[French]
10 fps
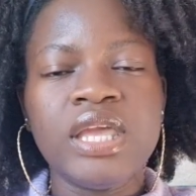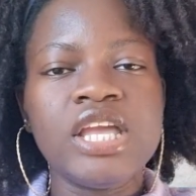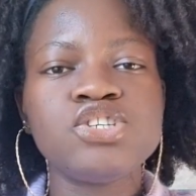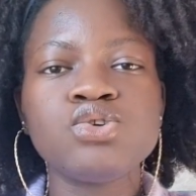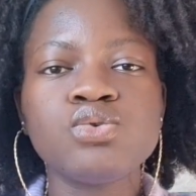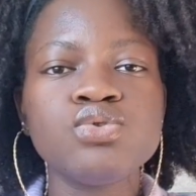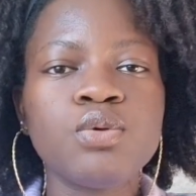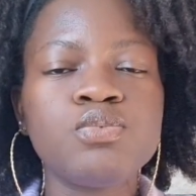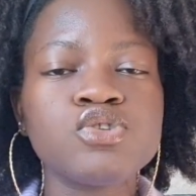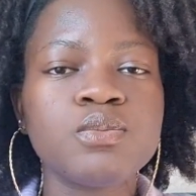Et du coup, de
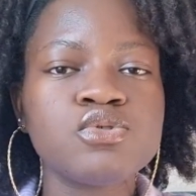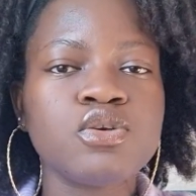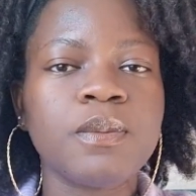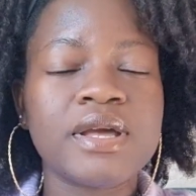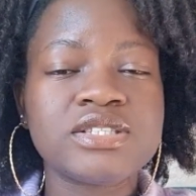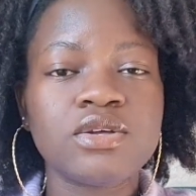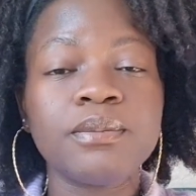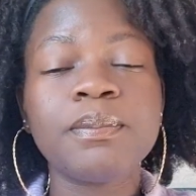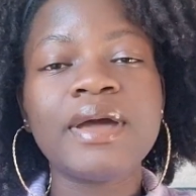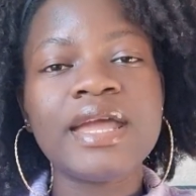plus en plus de
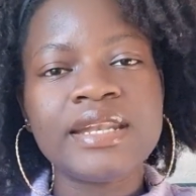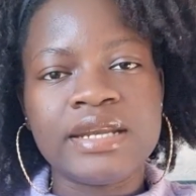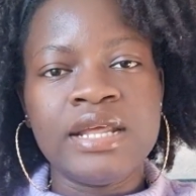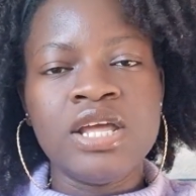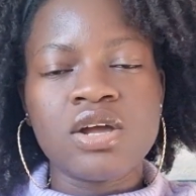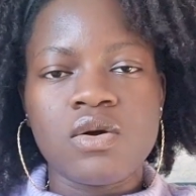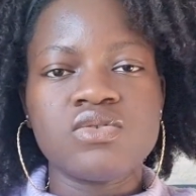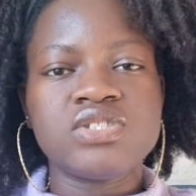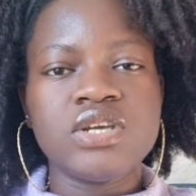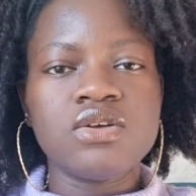personnes prennent
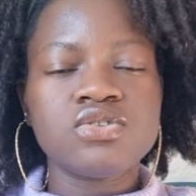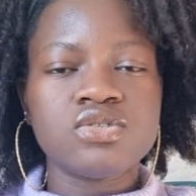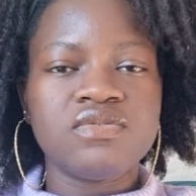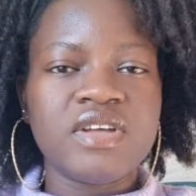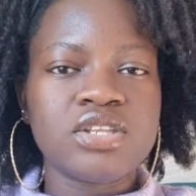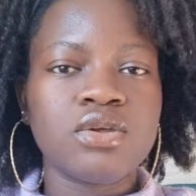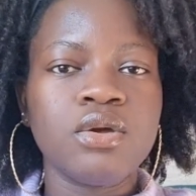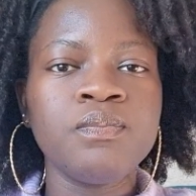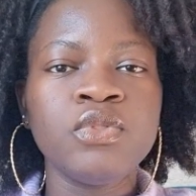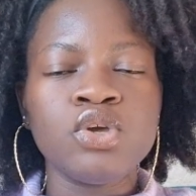conscience du fait
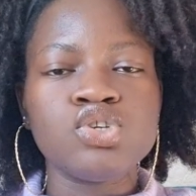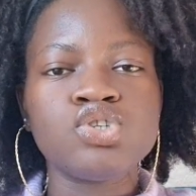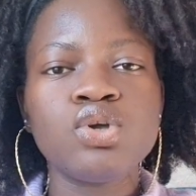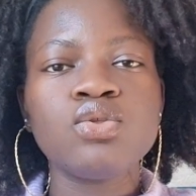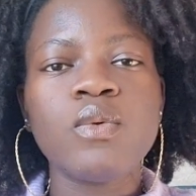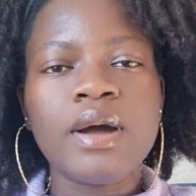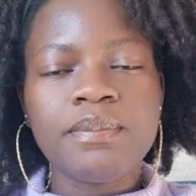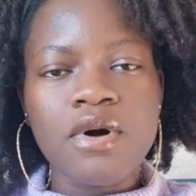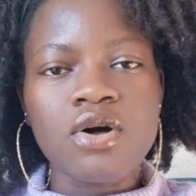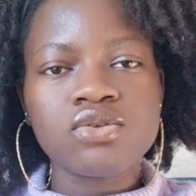que je dois
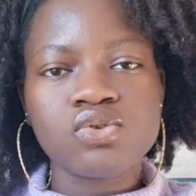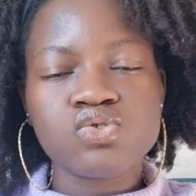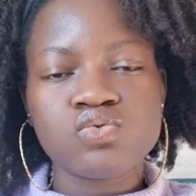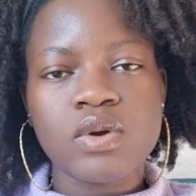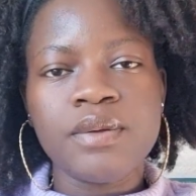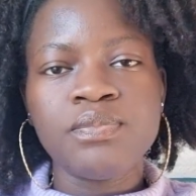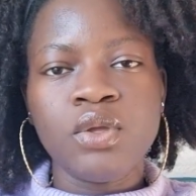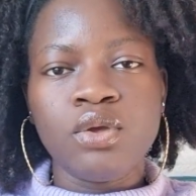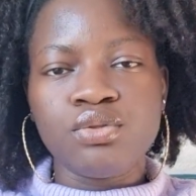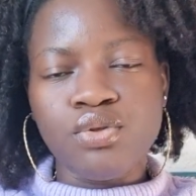prendre soin
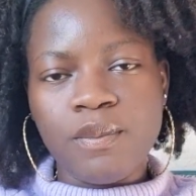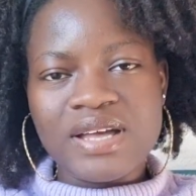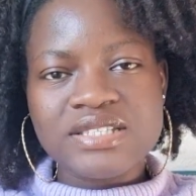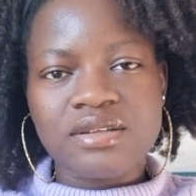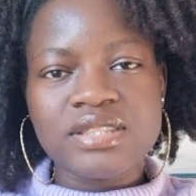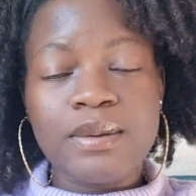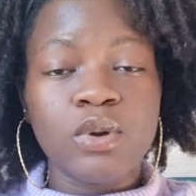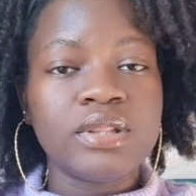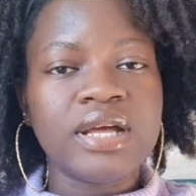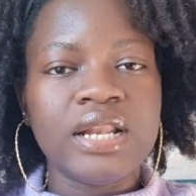de ma santé
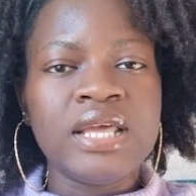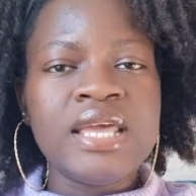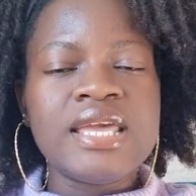mentale.